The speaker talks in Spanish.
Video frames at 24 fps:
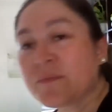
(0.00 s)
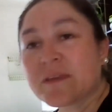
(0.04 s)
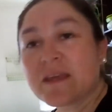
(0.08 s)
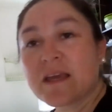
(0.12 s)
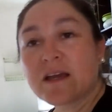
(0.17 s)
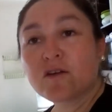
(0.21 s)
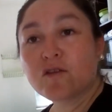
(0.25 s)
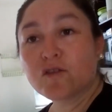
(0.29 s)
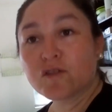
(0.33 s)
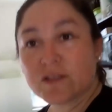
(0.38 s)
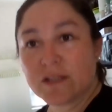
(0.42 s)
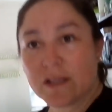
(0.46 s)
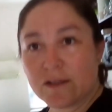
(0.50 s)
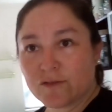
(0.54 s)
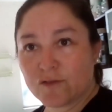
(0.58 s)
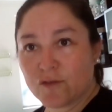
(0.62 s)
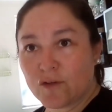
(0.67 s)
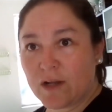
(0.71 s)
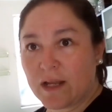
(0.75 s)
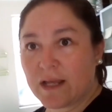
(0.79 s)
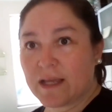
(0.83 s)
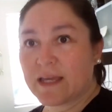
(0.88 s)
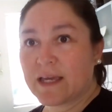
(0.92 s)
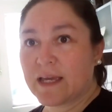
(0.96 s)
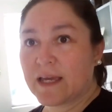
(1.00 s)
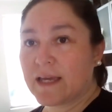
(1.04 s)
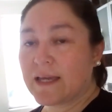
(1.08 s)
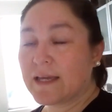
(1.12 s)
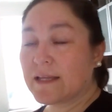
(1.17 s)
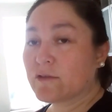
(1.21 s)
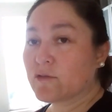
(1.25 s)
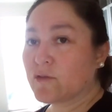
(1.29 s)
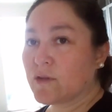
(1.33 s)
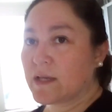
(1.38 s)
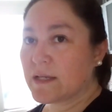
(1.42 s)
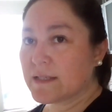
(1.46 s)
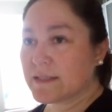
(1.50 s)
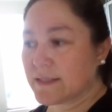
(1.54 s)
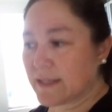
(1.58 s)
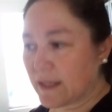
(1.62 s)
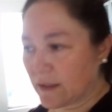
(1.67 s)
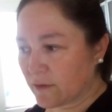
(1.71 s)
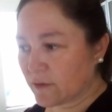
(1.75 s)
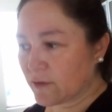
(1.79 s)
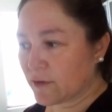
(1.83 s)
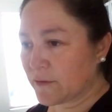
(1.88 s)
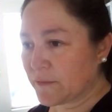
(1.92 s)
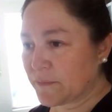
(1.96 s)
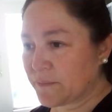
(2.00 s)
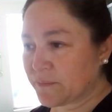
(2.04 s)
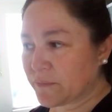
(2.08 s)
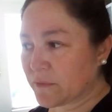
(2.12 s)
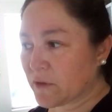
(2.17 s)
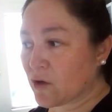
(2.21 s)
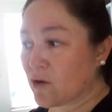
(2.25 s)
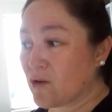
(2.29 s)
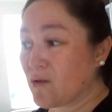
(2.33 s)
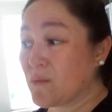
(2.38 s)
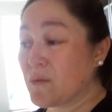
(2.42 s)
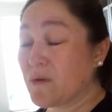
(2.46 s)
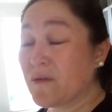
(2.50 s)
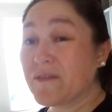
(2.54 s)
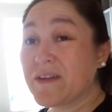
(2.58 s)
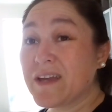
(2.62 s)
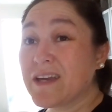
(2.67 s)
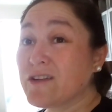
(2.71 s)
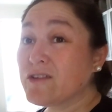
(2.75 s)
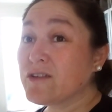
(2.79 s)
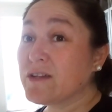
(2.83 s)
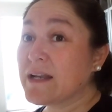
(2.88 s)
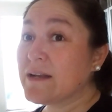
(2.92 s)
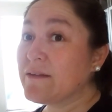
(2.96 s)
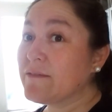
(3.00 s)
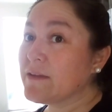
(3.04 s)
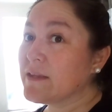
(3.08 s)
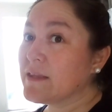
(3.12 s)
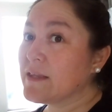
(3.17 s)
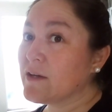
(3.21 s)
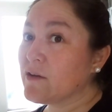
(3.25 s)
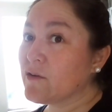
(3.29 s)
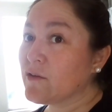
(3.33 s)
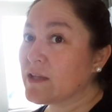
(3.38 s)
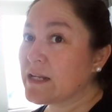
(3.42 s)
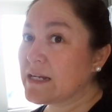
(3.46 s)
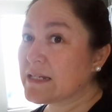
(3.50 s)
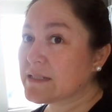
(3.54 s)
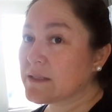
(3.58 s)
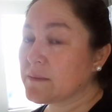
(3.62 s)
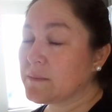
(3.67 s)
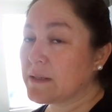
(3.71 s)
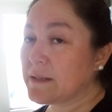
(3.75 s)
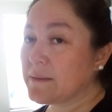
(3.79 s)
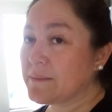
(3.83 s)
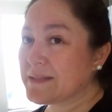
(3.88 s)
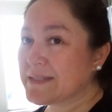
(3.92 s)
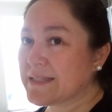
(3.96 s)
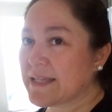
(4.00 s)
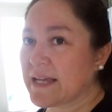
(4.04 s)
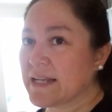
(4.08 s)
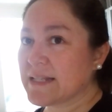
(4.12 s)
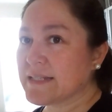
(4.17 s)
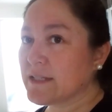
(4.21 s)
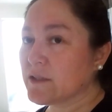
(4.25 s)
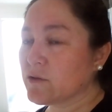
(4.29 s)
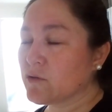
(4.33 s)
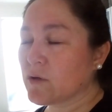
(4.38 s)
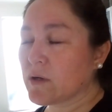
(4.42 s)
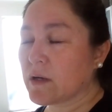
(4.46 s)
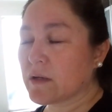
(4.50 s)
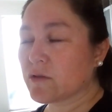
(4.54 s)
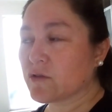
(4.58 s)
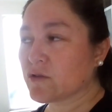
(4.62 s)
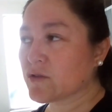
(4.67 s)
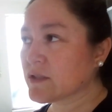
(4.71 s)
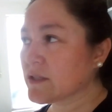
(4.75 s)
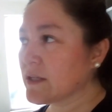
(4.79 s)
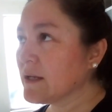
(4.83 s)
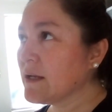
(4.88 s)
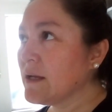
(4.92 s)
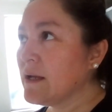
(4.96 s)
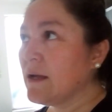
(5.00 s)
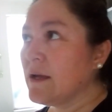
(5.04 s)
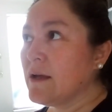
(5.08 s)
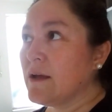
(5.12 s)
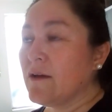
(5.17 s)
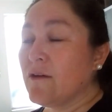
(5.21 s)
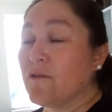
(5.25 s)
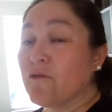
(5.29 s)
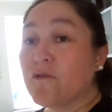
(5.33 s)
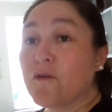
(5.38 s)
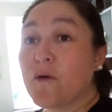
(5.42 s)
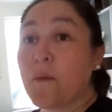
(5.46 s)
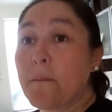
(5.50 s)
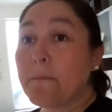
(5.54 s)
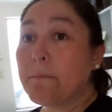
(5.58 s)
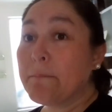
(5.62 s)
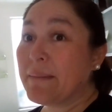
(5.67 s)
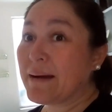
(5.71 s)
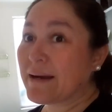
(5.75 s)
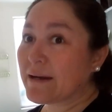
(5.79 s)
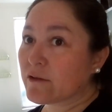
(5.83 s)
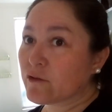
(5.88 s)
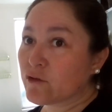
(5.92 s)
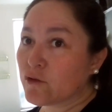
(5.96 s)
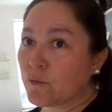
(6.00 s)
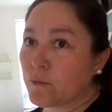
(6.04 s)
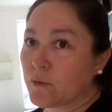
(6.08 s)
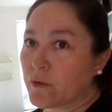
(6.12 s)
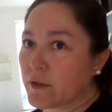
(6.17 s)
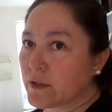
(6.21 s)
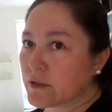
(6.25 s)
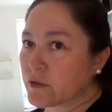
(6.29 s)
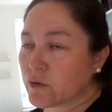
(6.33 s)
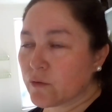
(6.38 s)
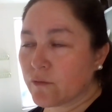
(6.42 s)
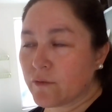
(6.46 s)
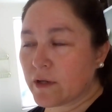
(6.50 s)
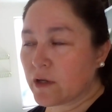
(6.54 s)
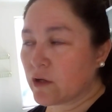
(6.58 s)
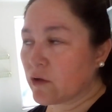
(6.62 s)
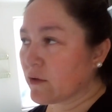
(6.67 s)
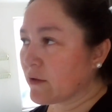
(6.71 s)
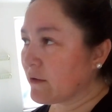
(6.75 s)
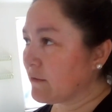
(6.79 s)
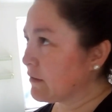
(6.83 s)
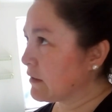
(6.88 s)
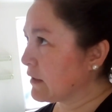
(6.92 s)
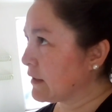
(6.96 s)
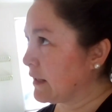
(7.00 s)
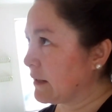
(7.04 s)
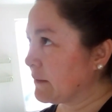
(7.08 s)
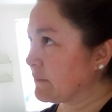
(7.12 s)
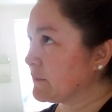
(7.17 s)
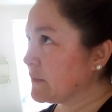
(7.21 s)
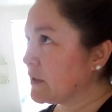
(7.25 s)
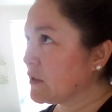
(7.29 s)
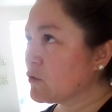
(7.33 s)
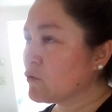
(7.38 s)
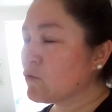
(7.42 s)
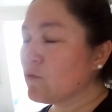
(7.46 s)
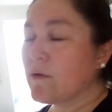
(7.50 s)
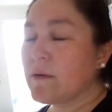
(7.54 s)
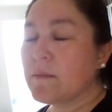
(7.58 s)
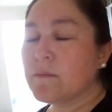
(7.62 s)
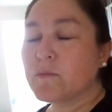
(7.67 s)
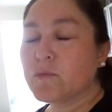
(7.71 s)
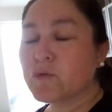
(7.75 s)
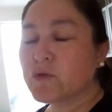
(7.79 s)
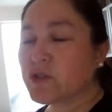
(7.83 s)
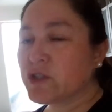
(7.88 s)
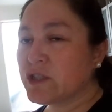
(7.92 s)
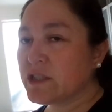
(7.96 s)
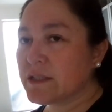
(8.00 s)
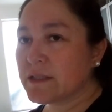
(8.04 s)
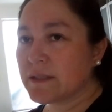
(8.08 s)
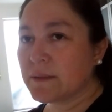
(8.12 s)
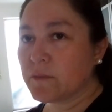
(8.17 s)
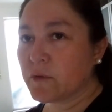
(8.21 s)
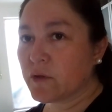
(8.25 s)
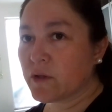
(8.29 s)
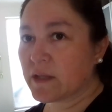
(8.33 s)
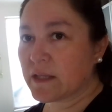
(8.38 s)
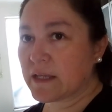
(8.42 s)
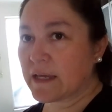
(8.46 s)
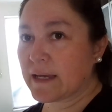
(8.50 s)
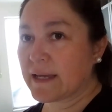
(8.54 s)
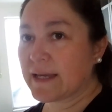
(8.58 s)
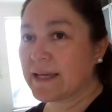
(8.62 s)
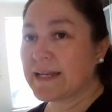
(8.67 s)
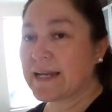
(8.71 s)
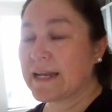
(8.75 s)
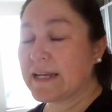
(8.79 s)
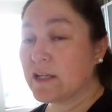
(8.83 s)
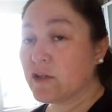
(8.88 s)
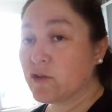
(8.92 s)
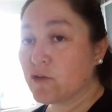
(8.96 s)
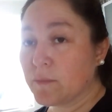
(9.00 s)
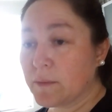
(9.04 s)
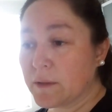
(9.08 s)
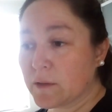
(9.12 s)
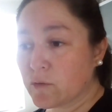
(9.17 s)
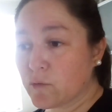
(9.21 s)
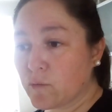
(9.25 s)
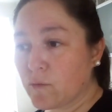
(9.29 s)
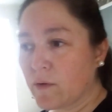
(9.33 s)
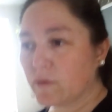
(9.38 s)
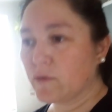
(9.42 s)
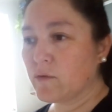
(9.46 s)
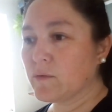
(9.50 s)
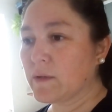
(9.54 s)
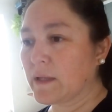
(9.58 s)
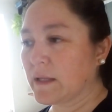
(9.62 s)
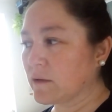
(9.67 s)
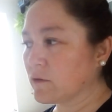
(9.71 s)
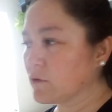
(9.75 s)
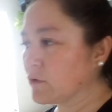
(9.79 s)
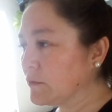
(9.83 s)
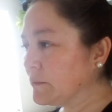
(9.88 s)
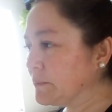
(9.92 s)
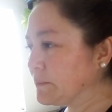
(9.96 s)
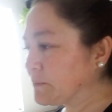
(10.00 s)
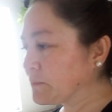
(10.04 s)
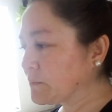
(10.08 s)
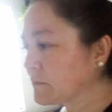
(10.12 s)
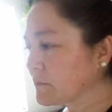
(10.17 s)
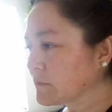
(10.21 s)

qué cosas son las que estoy haciendo. Como vieron el video de la semana pasada, el 114, fue un parto poder subirlo, de verdad. Estuve muchísimos días. Enanito me estuvo ayudando